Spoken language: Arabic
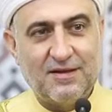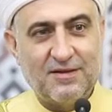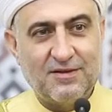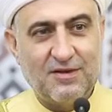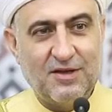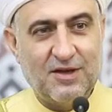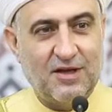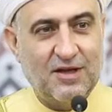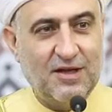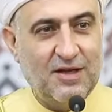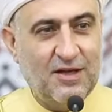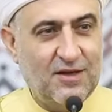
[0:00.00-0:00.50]

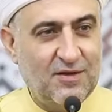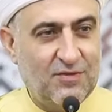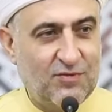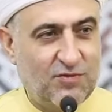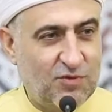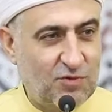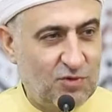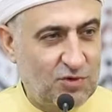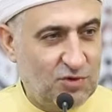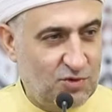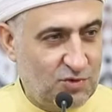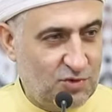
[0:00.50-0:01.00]
ضل
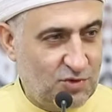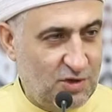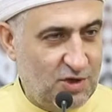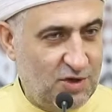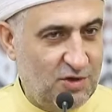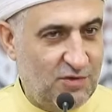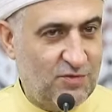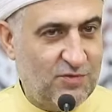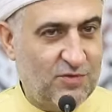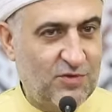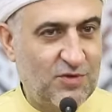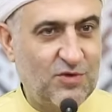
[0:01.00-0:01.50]
يلف ويدور
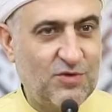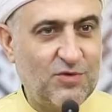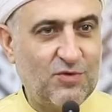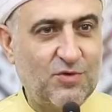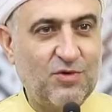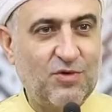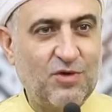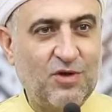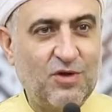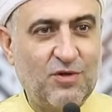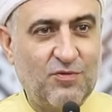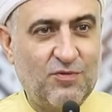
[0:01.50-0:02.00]
يلف
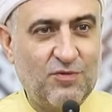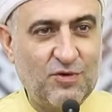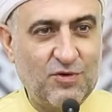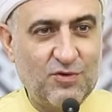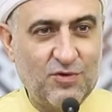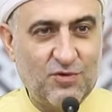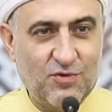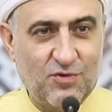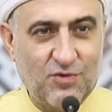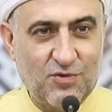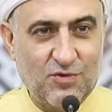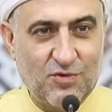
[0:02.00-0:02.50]
ويدور يلف
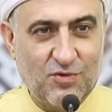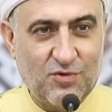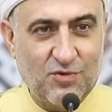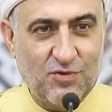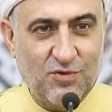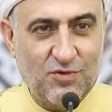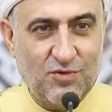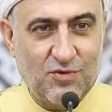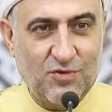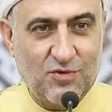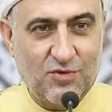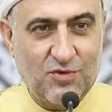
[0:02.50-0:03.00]

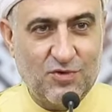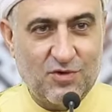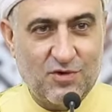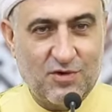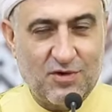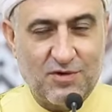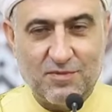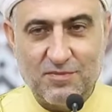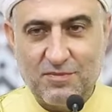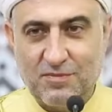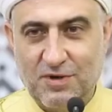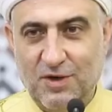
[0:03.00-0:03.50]

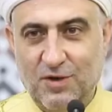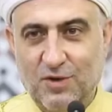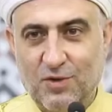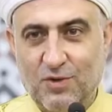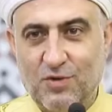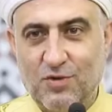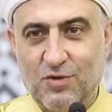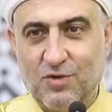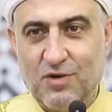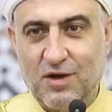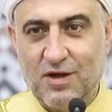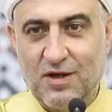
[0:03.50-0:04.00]
ويدور
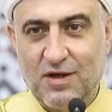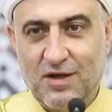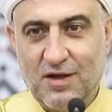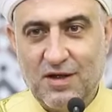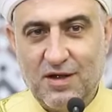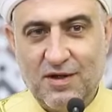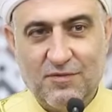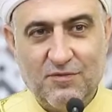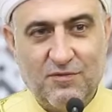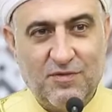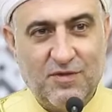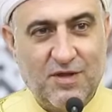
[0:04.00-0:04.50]
بالحقوق
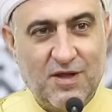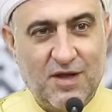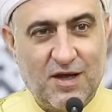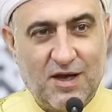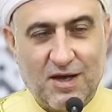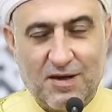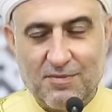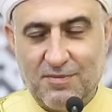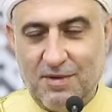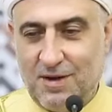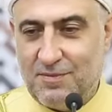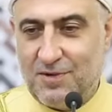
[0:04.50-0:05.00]
في
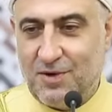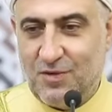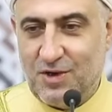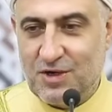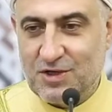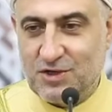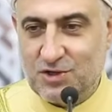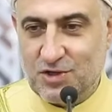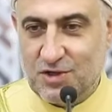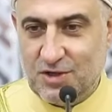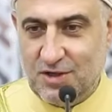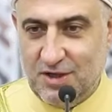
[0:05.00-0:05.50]
أربع
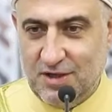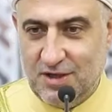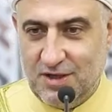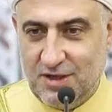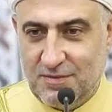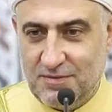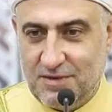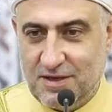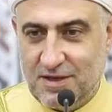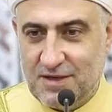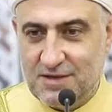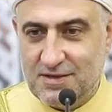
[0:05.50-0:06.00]
مواد
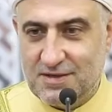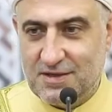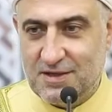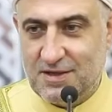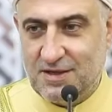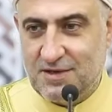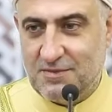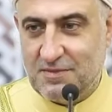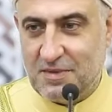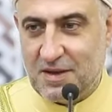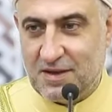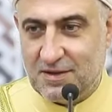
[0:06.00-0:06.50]
شرعية بكل
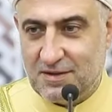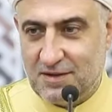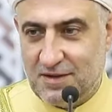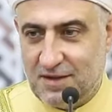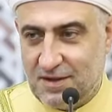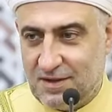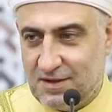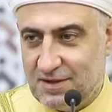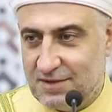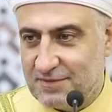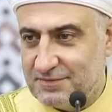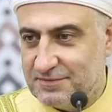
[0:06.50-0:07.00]
سنة
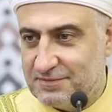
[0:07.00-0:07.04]
مادة